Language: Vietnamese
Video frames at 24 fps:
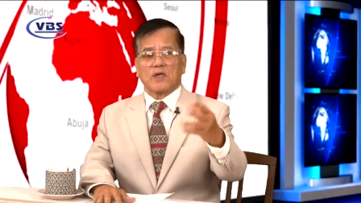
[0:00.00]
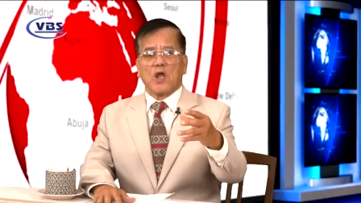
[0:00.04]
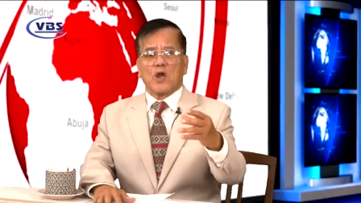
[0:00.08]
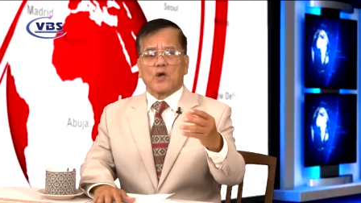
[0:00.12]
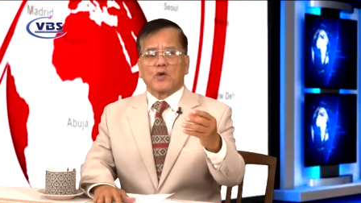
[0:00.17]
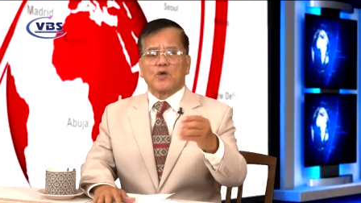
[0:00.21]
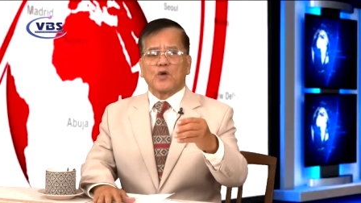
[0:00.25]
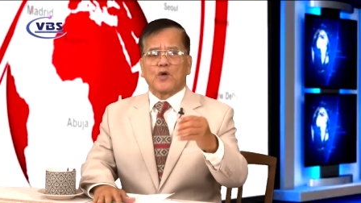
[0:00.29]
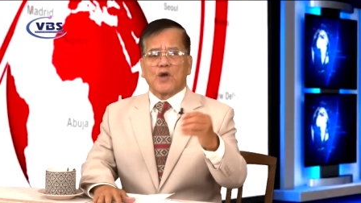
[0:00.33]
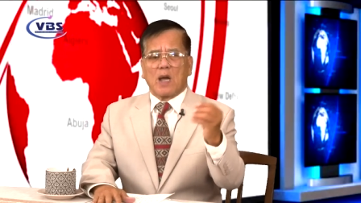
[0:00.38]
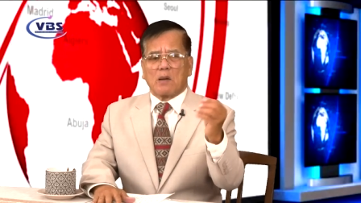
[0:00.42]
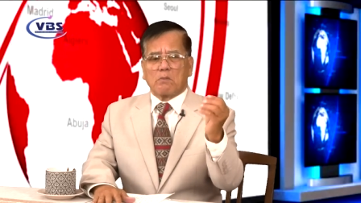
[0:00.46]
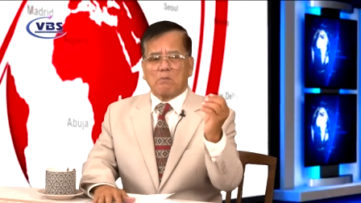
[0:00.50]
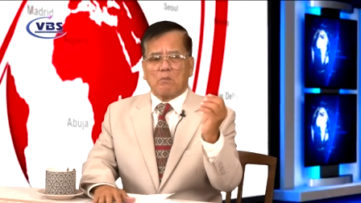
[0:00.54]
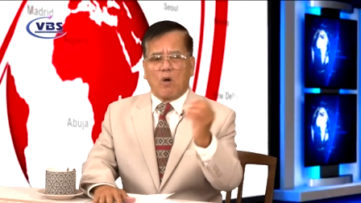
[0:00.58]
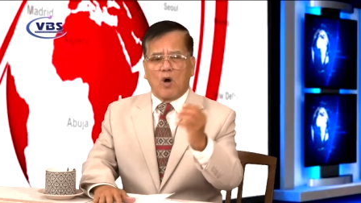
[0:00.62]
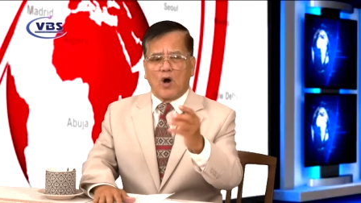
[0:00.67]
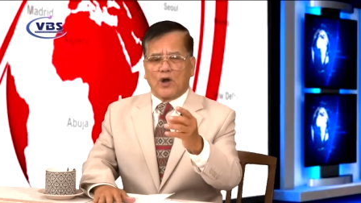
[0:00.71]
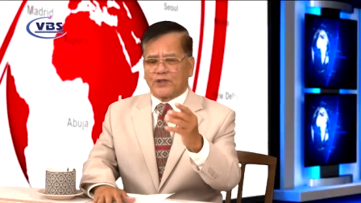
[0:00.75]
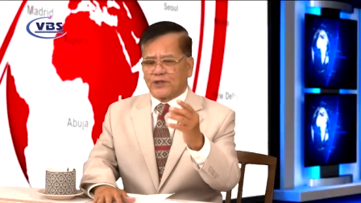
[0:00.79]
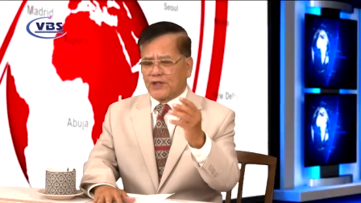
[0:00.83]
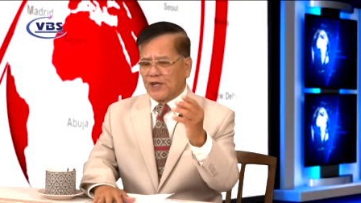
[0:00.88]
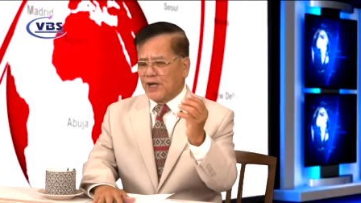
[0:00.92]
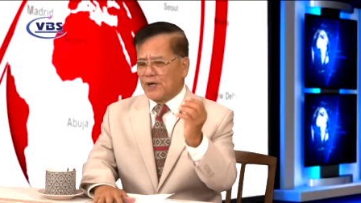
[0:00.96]
nó đang bỏ
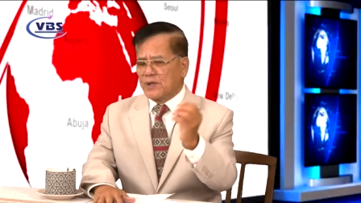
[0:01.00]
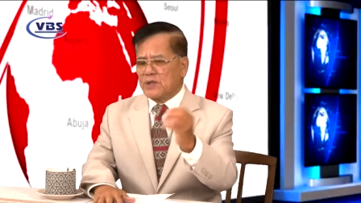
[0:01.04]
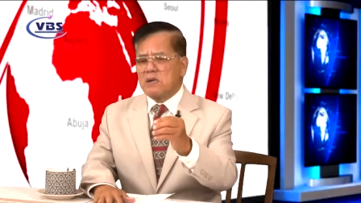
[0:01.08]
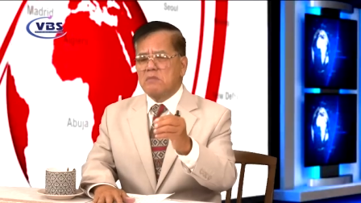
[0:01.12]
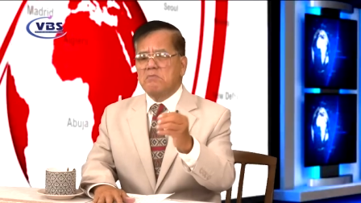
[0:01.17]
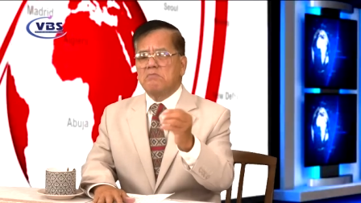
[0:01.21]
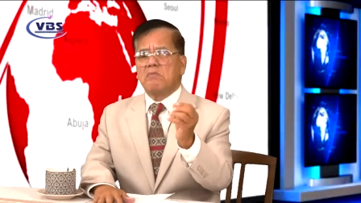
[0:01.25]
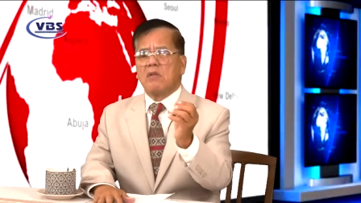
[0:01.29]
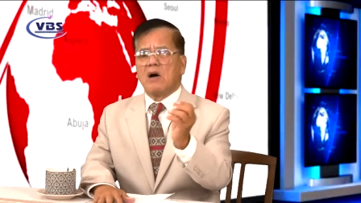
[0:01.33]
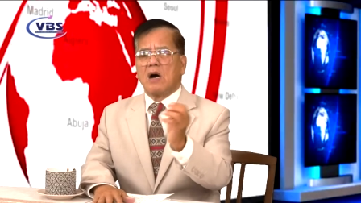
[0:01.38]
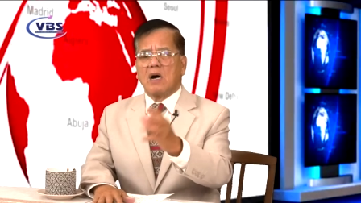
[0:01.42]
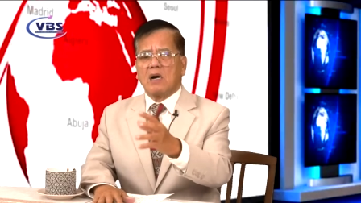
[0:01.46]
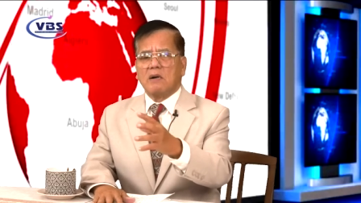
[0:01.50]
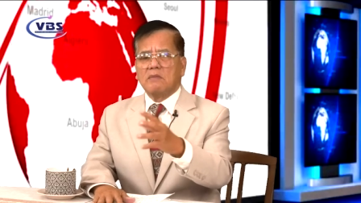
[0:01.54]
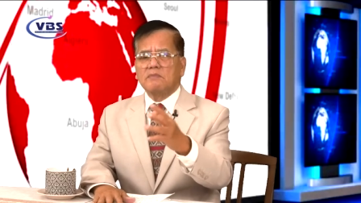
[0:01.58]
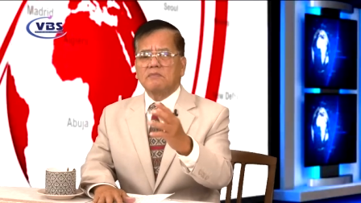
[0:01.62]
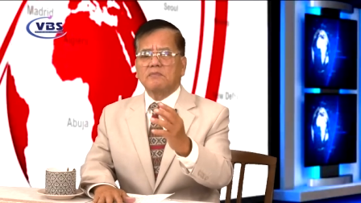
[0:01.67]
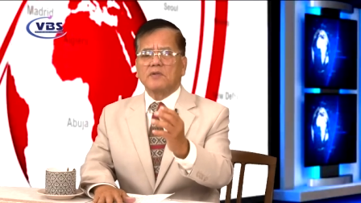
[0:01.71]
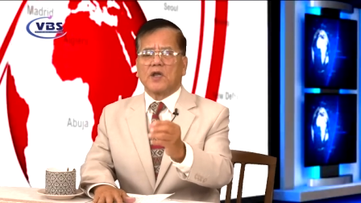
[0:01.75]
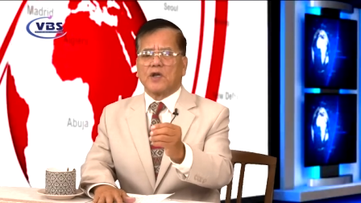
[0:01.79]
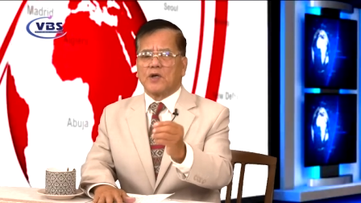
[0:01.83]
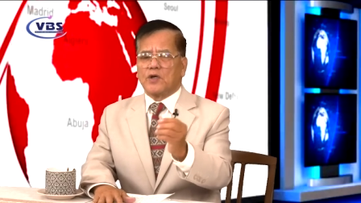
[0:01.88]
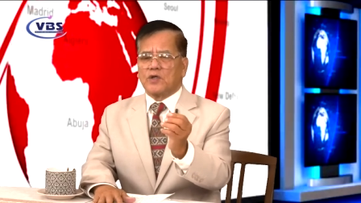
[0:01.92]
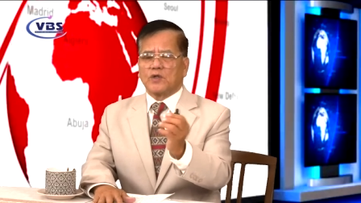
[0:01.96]
tiền, nó mớm
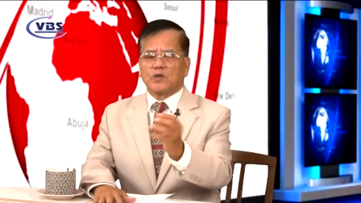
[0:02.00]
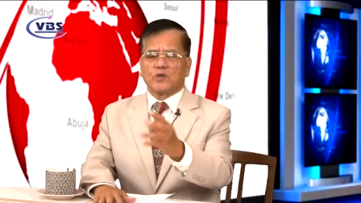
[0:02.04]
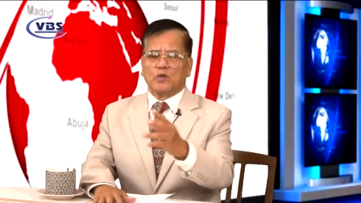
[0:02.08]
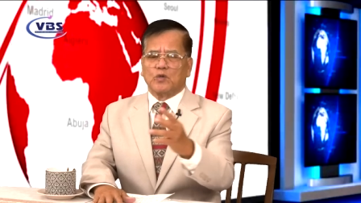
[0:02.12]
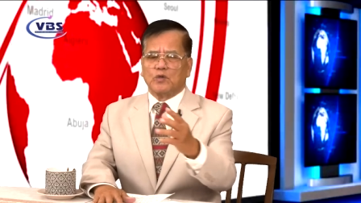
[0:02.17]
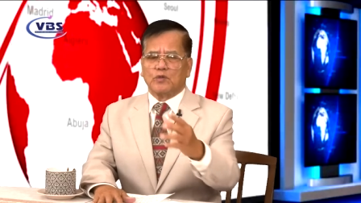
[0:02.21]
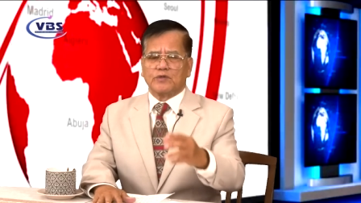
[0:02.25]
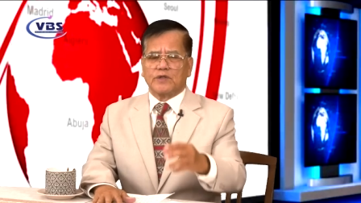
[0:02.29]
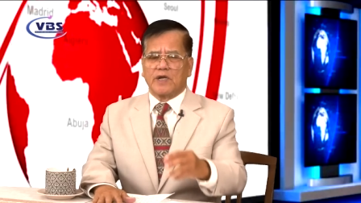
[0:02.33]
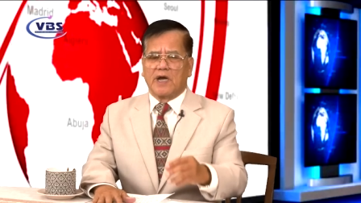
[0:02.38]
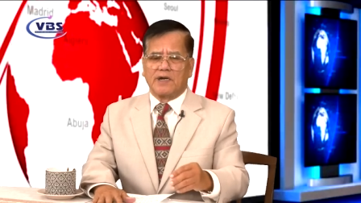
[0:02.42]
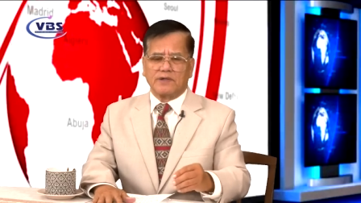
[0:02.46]
để nó dụ dỗ,